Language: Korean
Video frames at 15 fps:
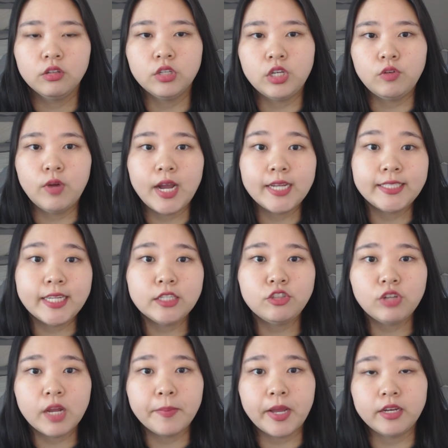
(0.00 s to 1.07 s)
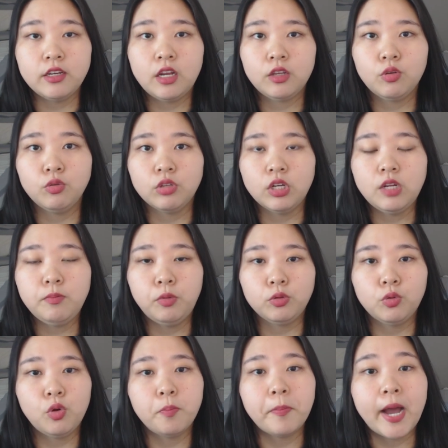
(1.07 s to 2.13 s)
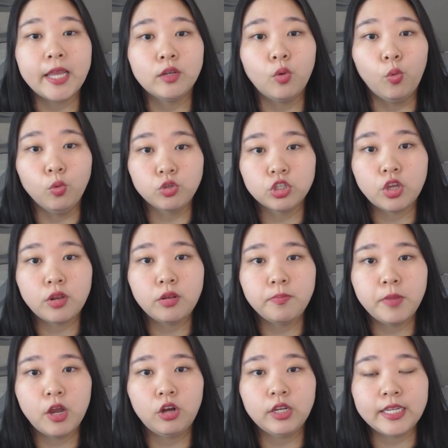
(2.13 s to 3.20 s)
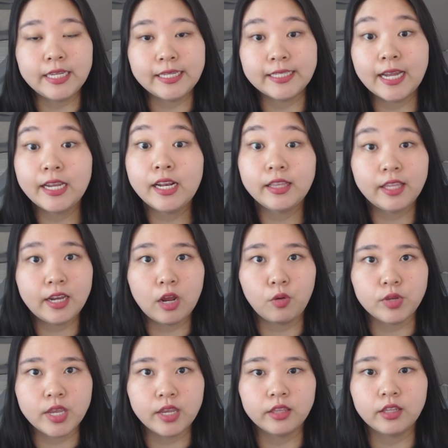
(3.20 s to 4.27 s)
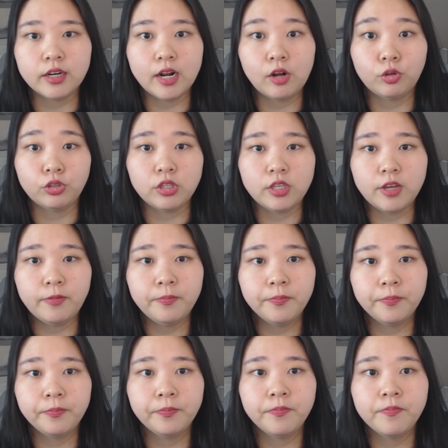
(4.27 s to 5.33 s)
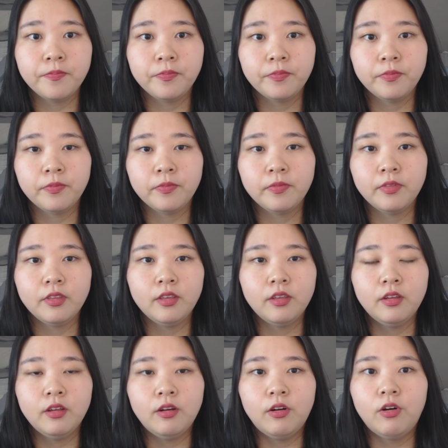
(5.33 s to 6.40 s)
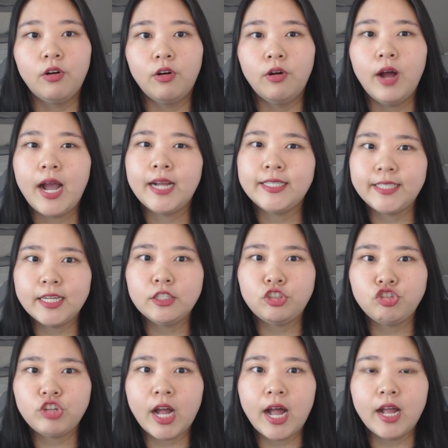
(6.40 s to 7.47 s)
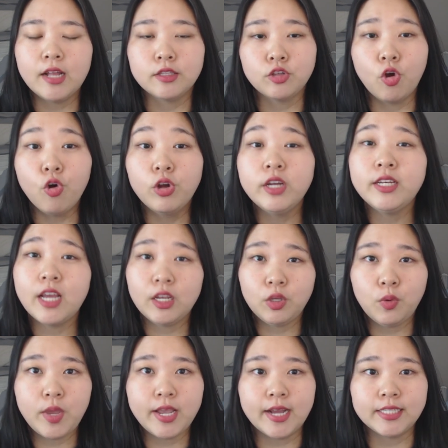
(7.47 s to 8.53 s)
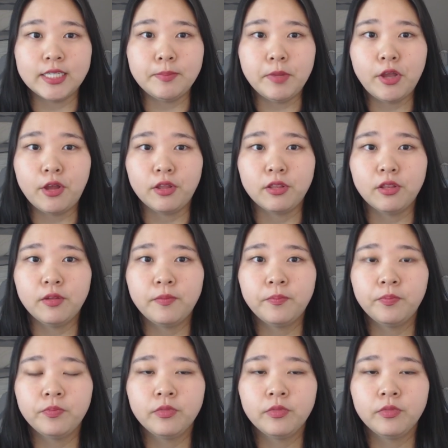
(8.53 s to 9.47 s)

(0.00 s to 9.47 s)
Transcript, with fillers: 그리고 학생 수가 많은 학교들은 보통 15,000명 이상일 때라고 얘기들을 하거든요. 어, 학생 수가 적은 학교에 가시면